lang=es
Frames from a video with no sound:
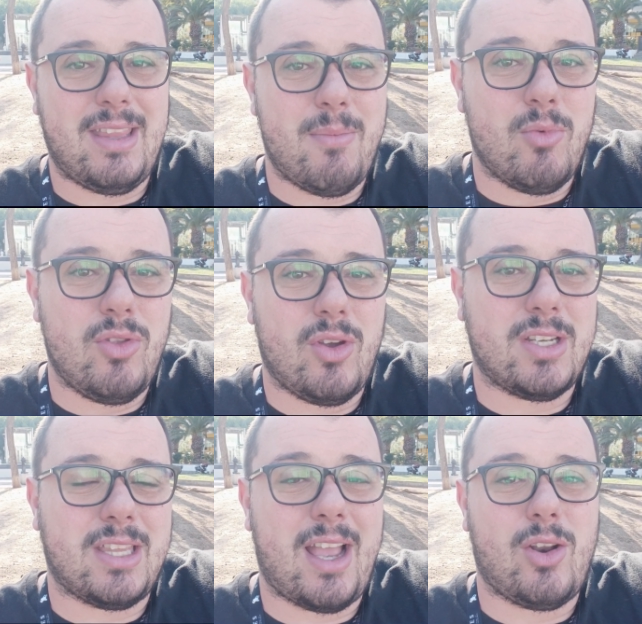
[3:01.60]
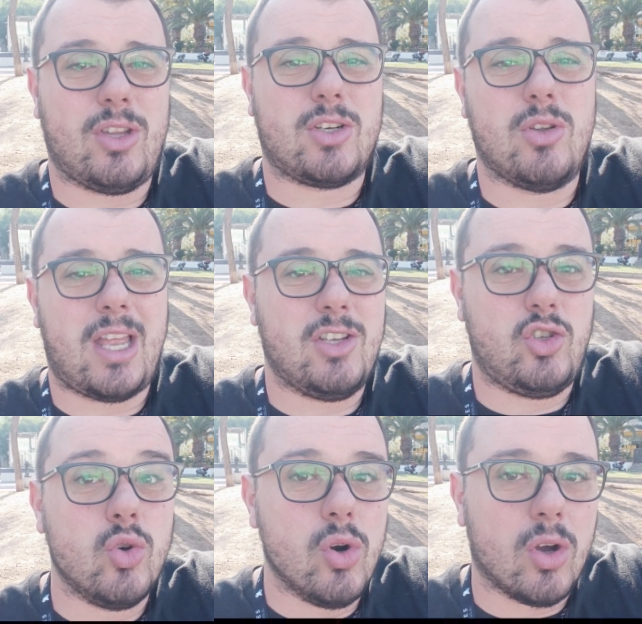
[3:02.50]
mundo ese tan grotesco y
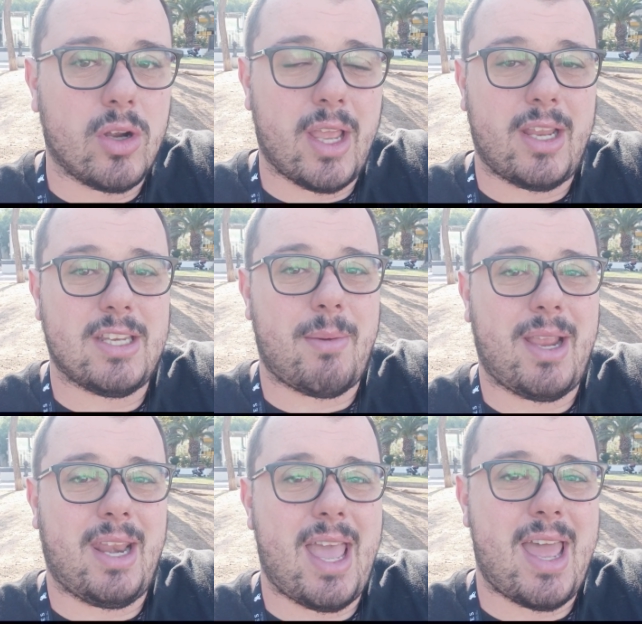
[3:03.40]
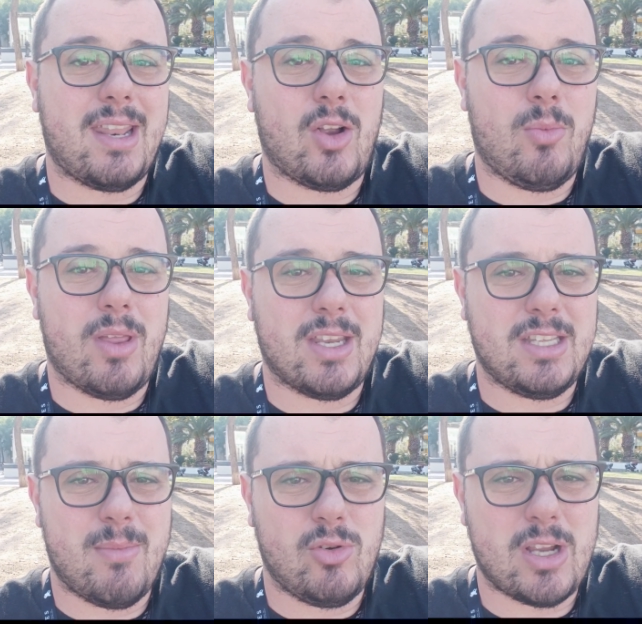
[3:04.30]
tan chulo que sabe crear, como de
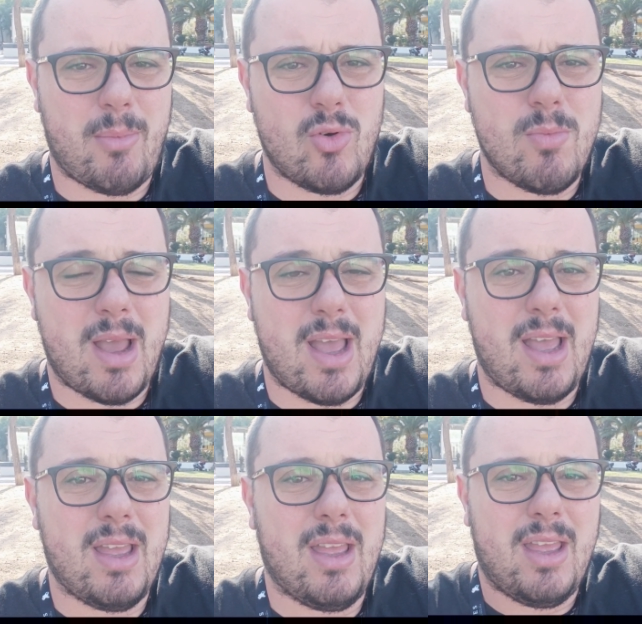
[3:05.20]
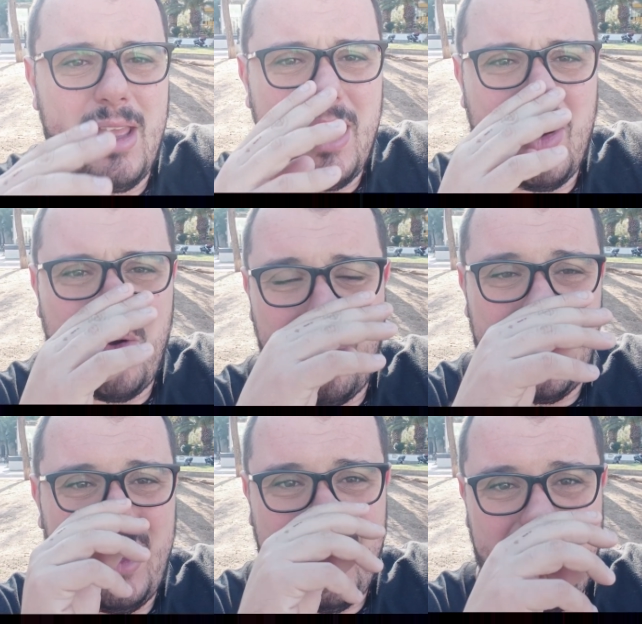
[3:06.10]
así de mucha bruma, como
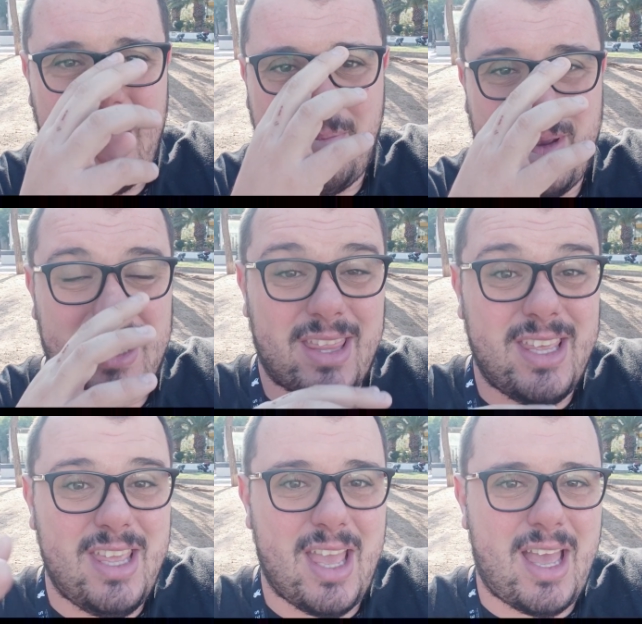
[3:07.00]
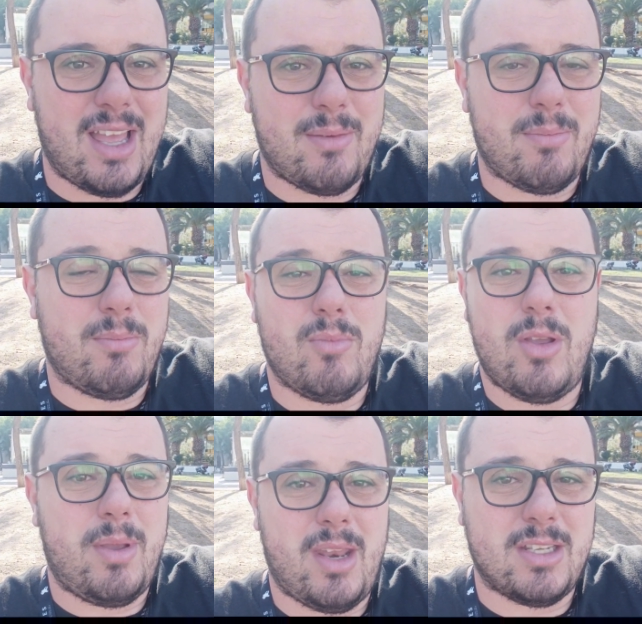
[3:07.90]
de pesadilla,
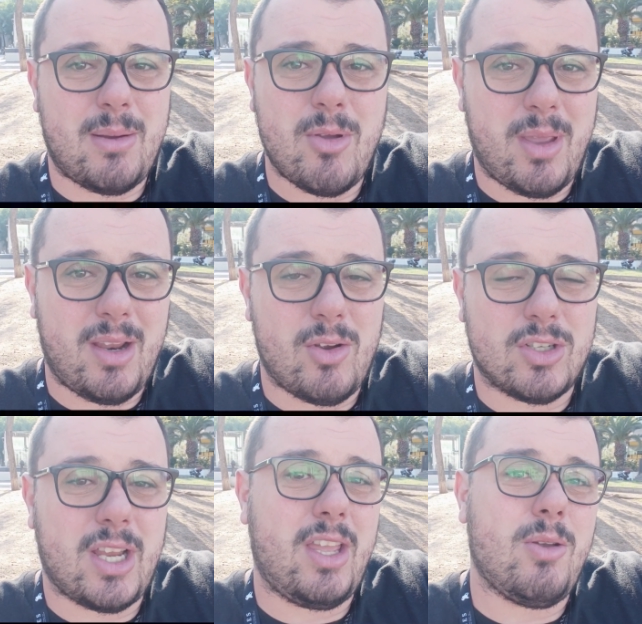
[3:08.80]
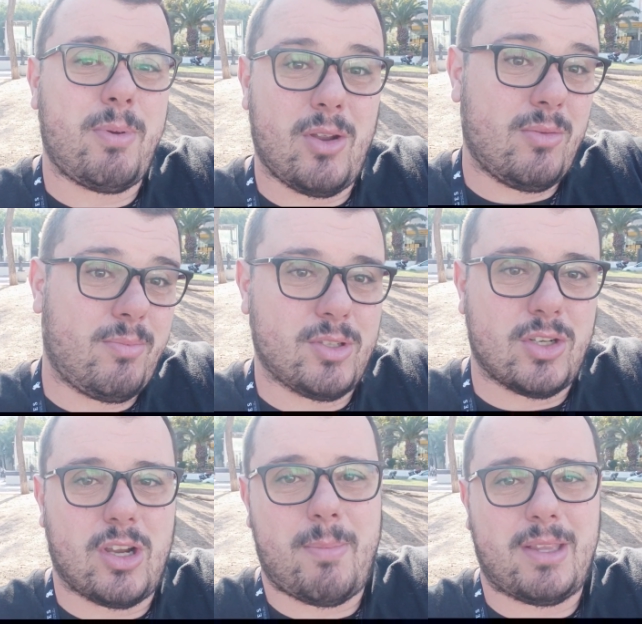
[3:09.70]
muy bien. Está muy bien conseguido, pero pues
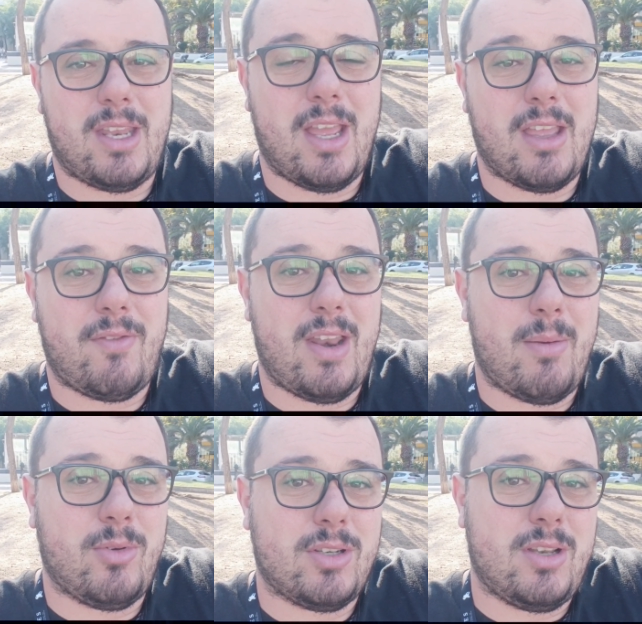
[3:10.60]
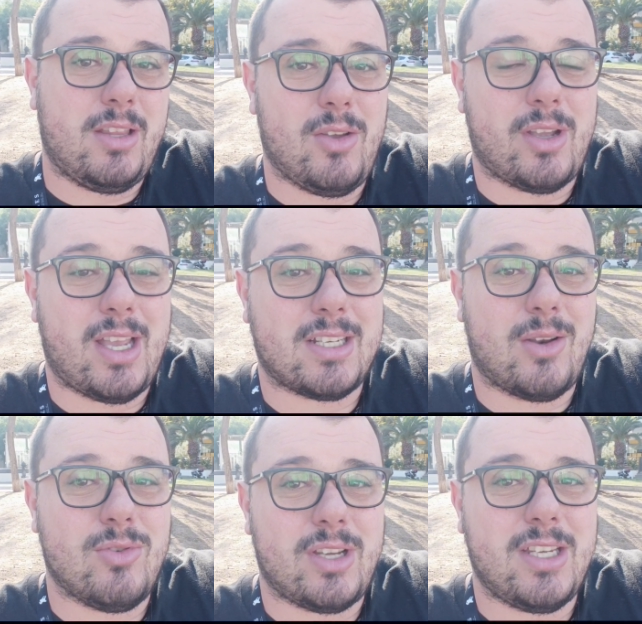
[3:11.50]
eso, que patina. Y al final pues le tengo que
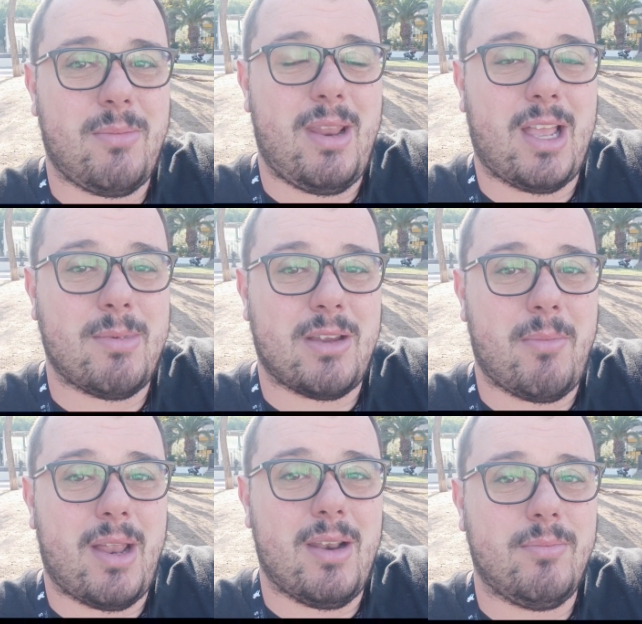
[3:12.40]
cascar un 6 y mira que me sabe mal.